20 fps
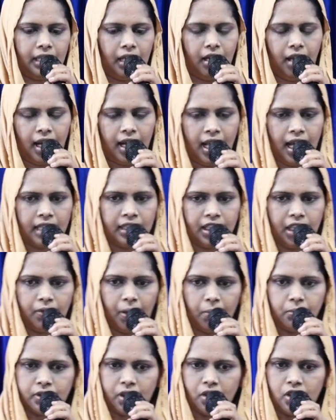అలాంటి
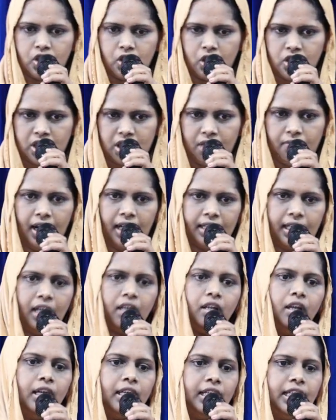వంశం నుంచి వచ్చిన వాడే
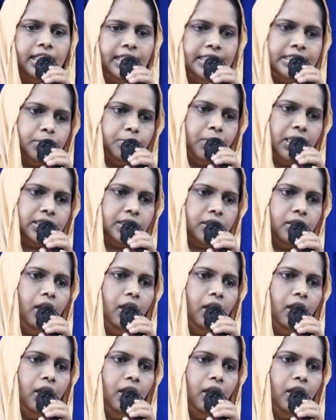ఈ డిస్మాస్